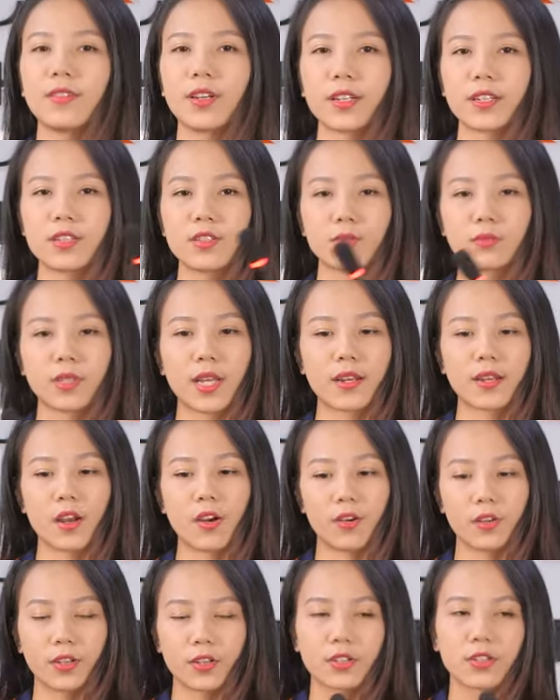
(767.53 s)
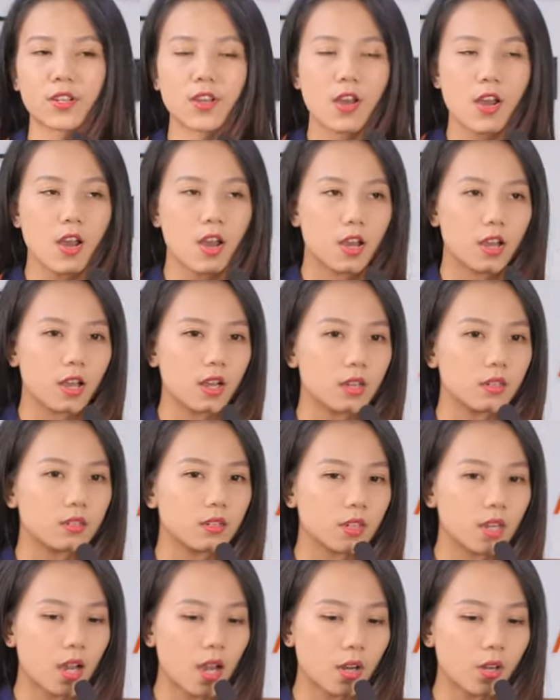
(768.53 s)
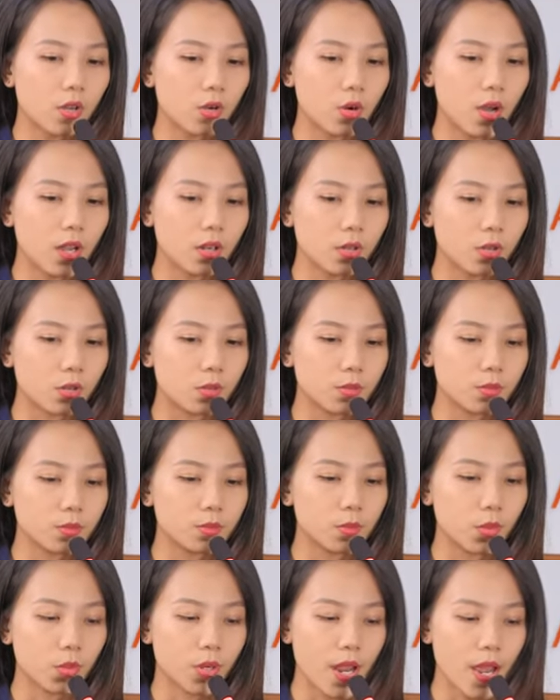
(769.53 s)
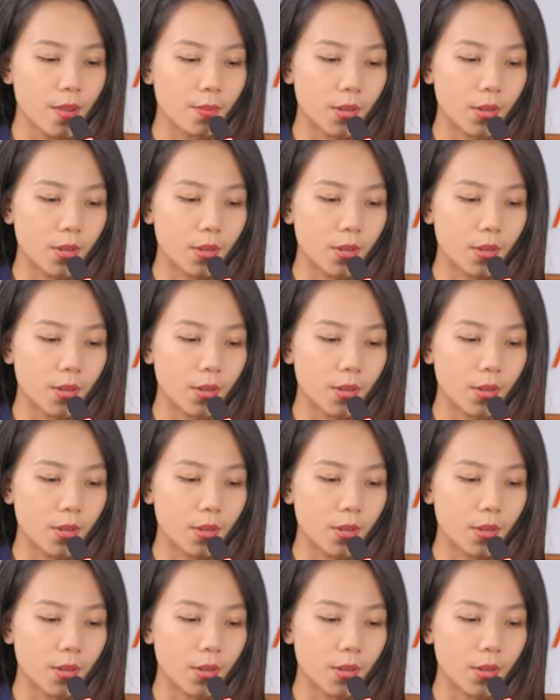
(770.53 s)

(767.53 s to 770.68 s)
Và khi chúng ta nói alo alo một